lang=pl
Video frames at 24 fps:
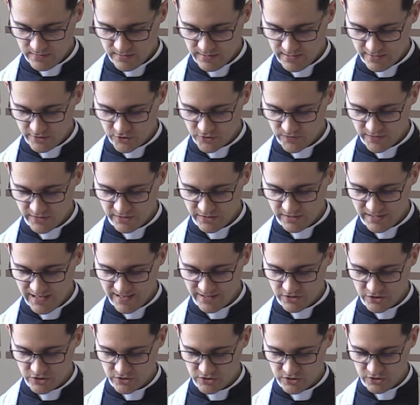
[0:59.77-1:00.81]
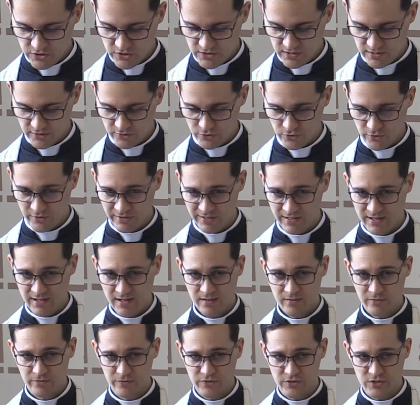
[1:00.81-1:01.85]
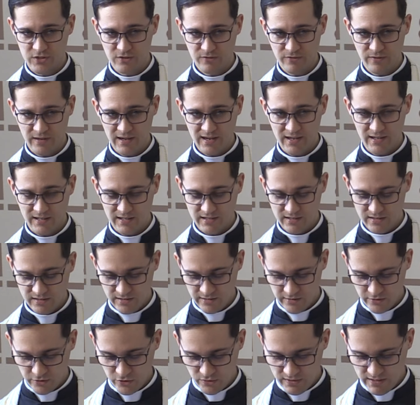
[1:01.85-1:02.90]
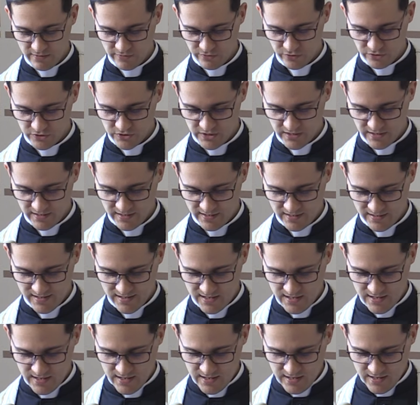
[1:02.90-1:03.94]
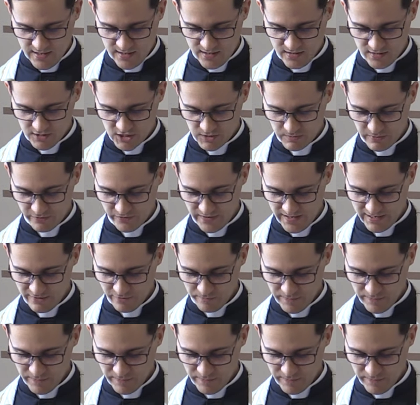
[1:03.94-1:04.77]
jak święty Jan Chrzciciel, który wzywa innych do nawrócenia. Żeby wiara